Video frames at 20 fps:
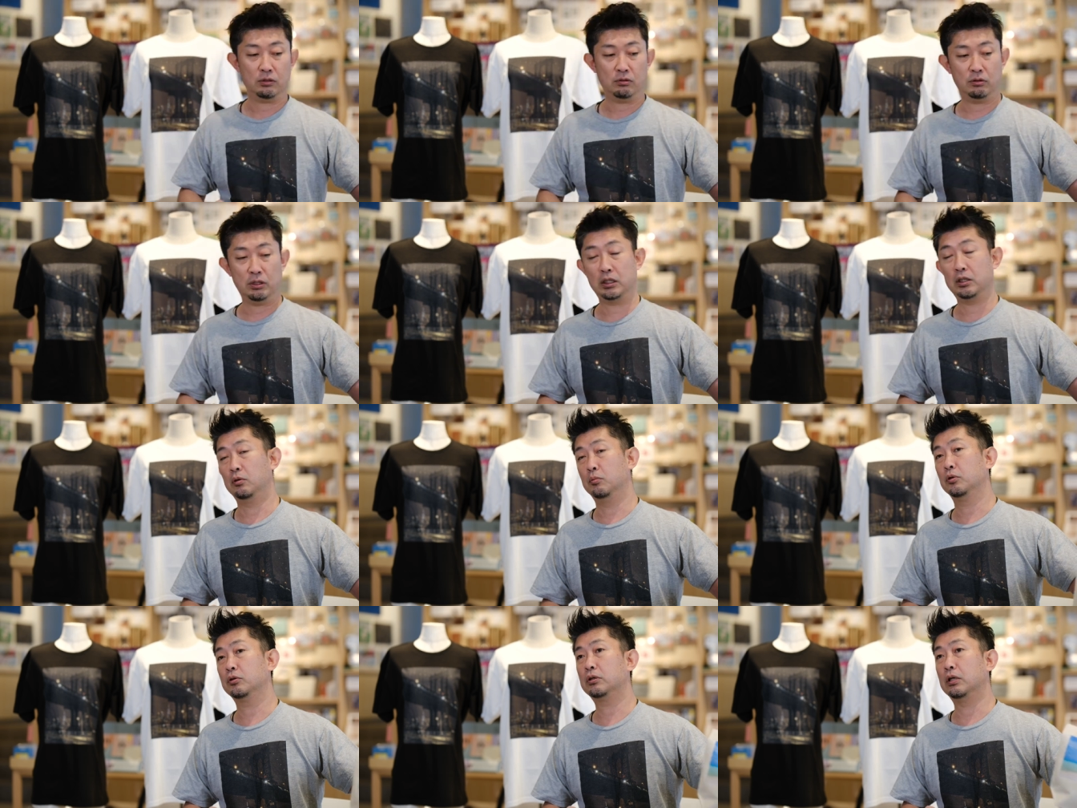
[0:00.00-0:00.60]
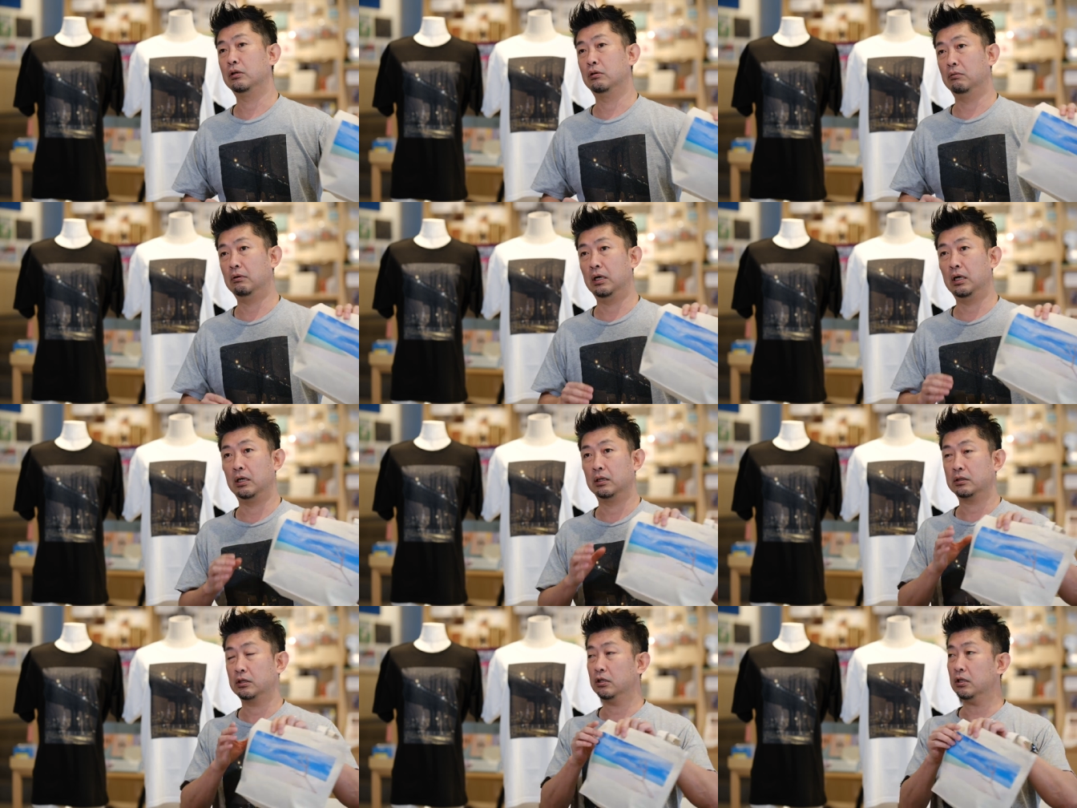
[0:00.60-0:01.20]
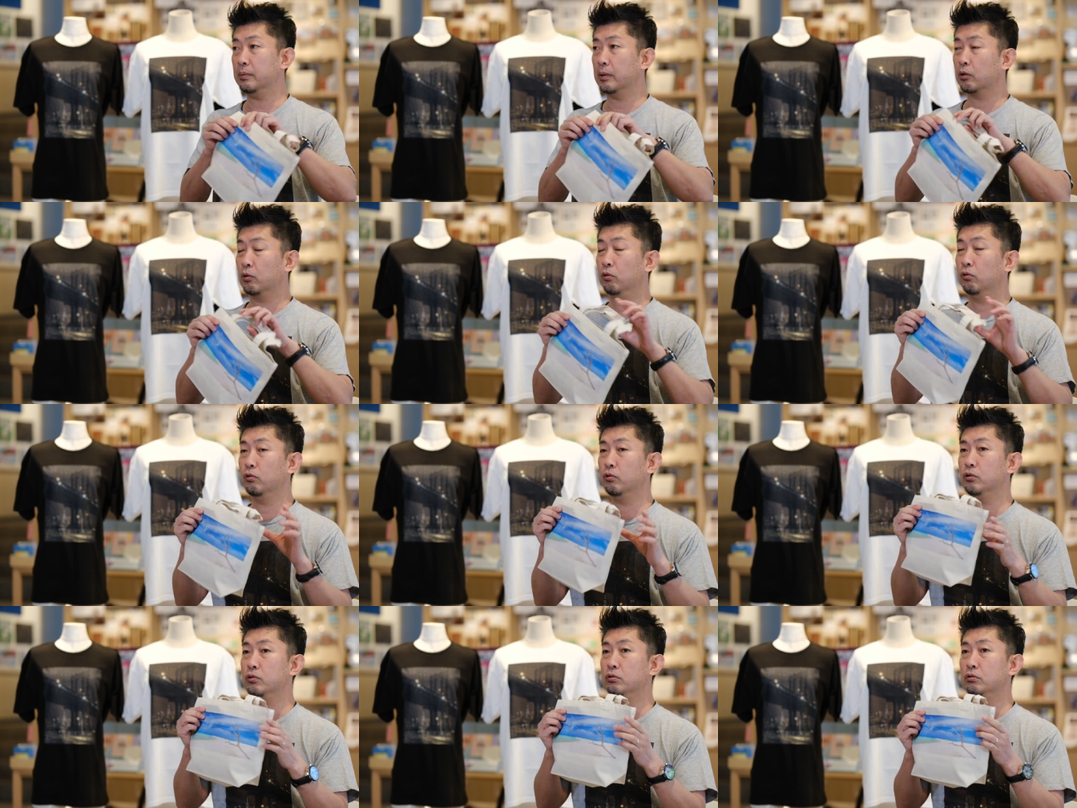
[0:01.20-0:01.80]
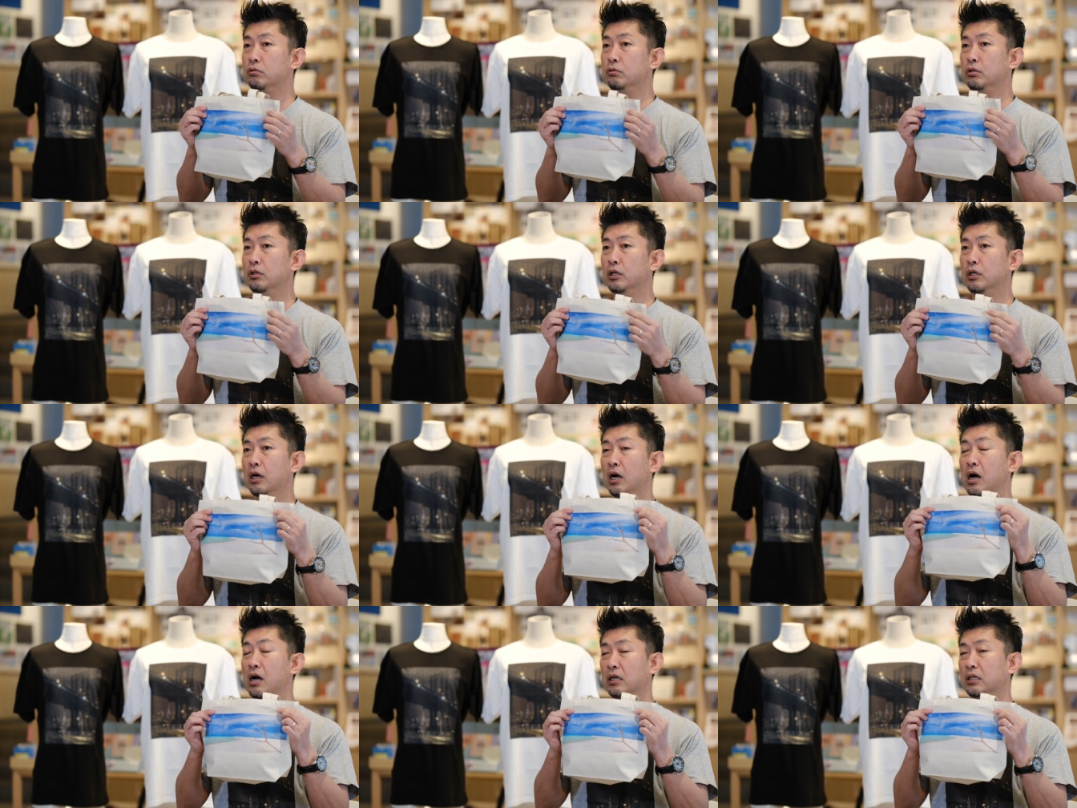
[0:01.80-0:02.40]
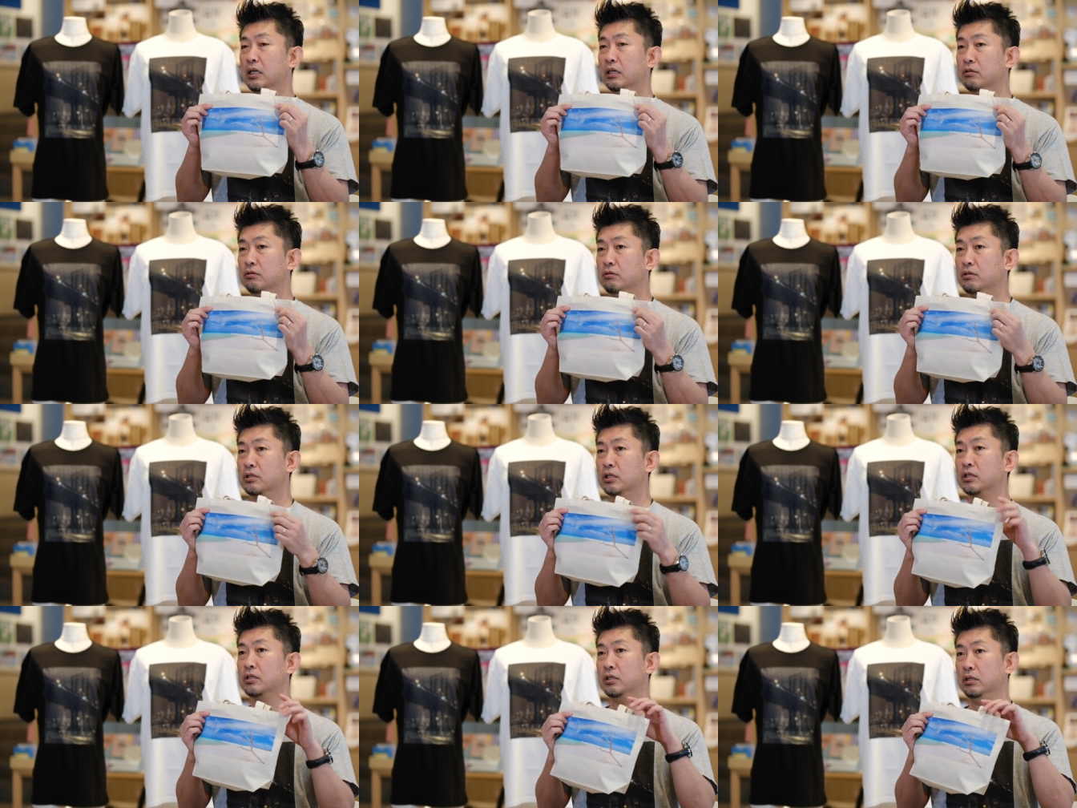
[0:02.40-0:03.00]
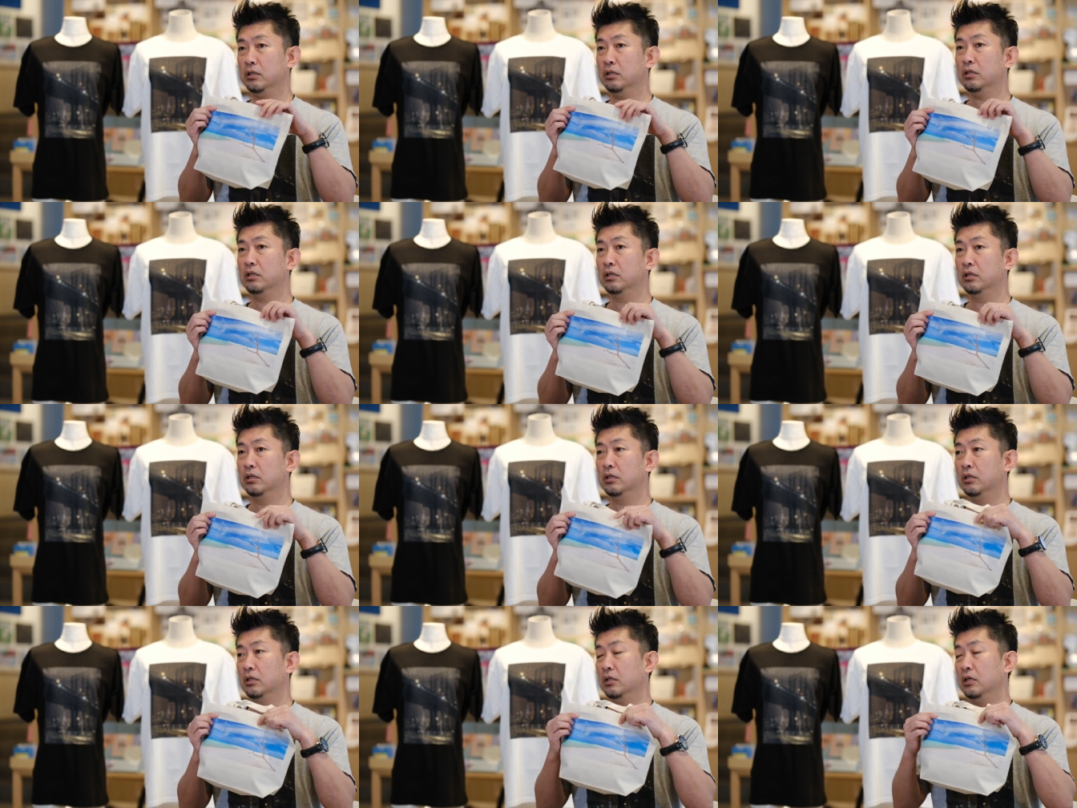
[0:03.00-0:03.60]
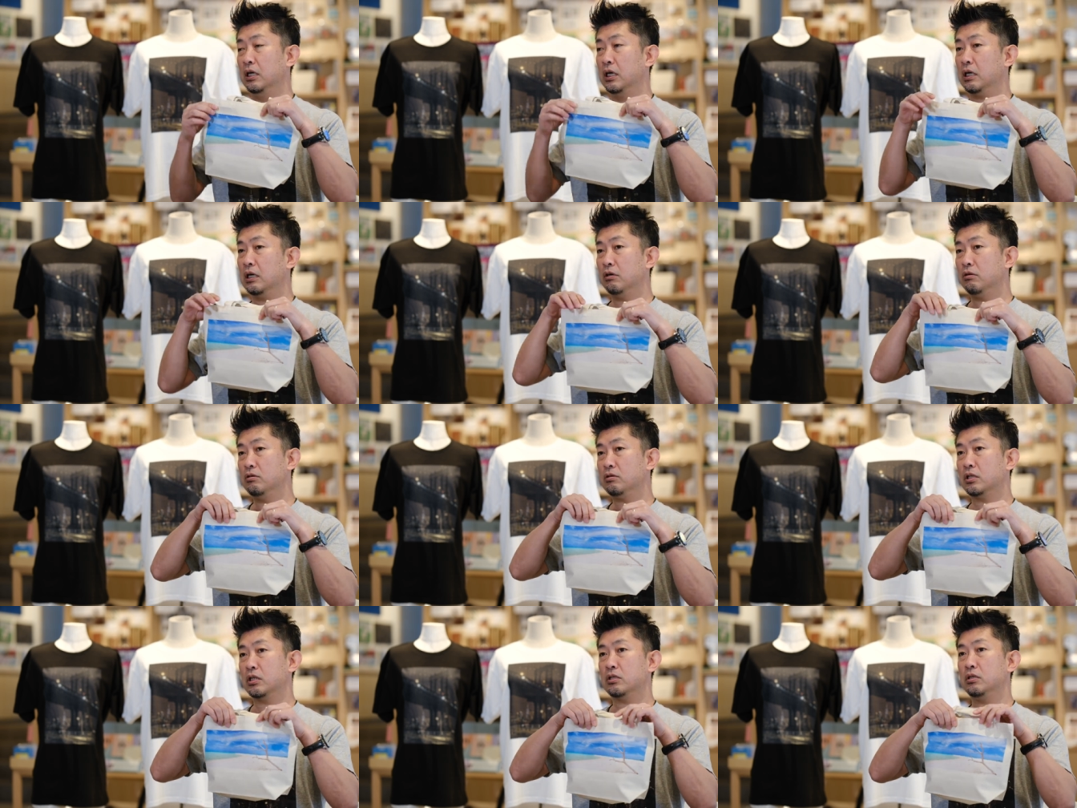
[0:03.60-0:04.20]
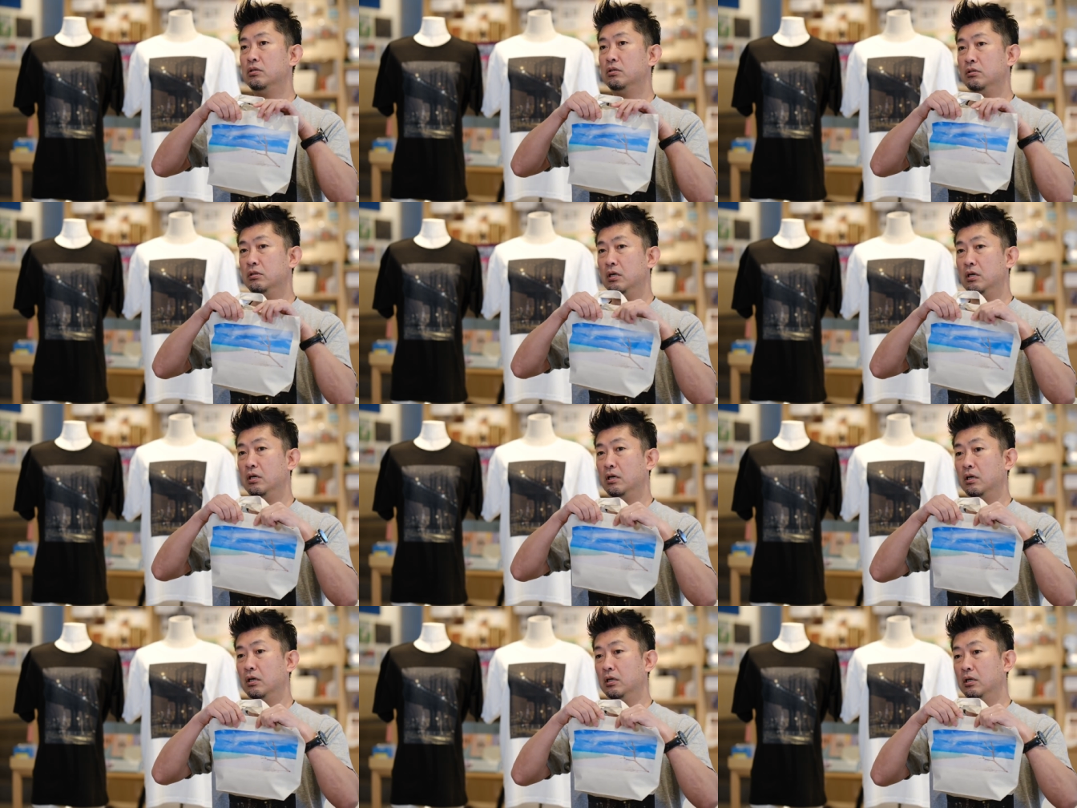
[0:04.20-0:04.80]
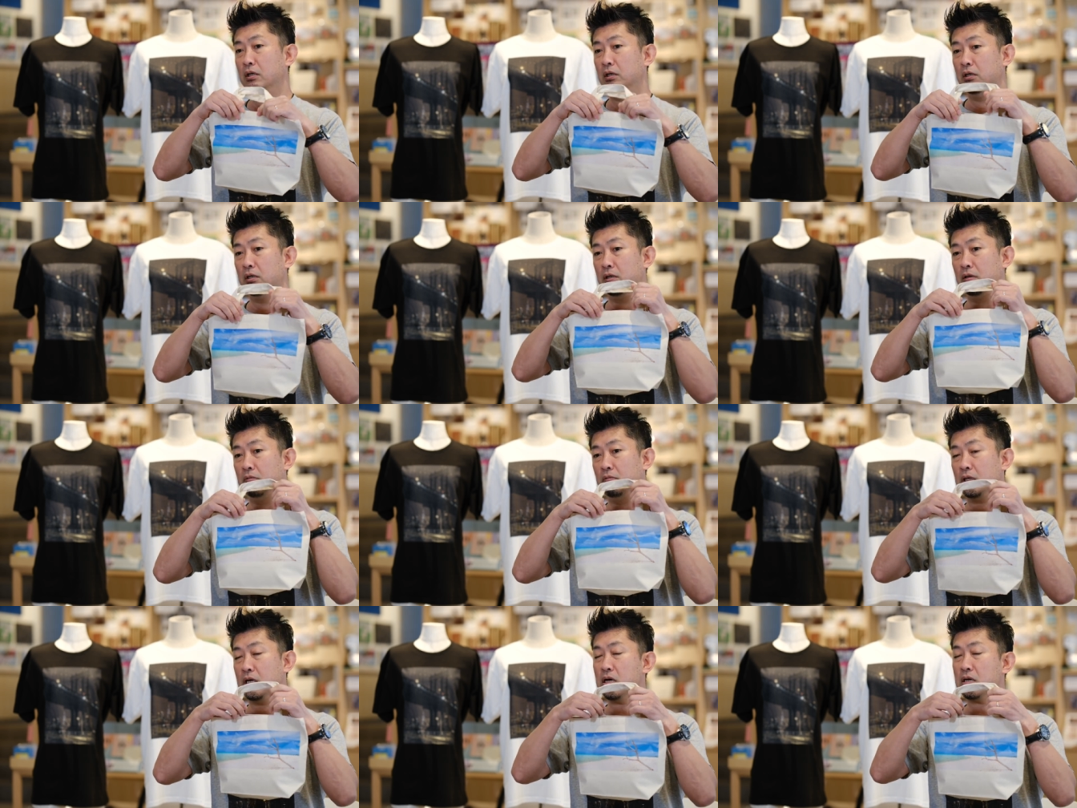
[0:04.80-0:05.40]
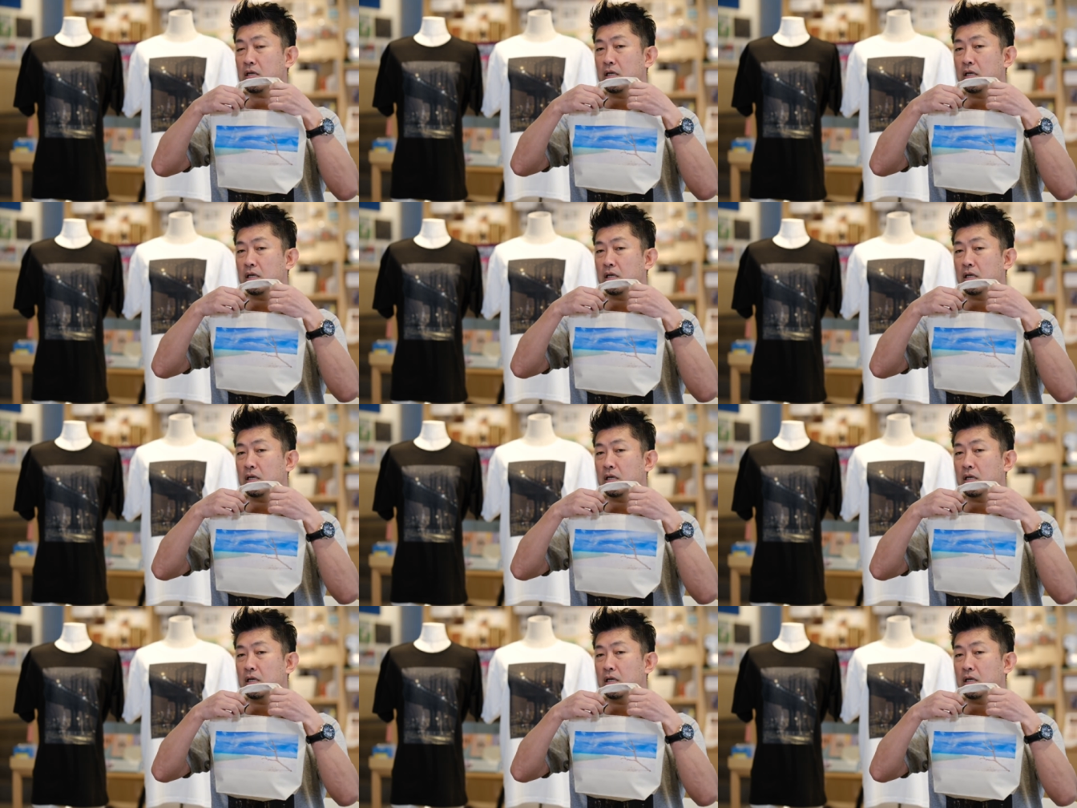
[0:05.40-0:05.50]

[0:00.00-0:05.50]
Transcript: この間思ったのは例えばこういう明るい写真明るい写真って、まあ、なん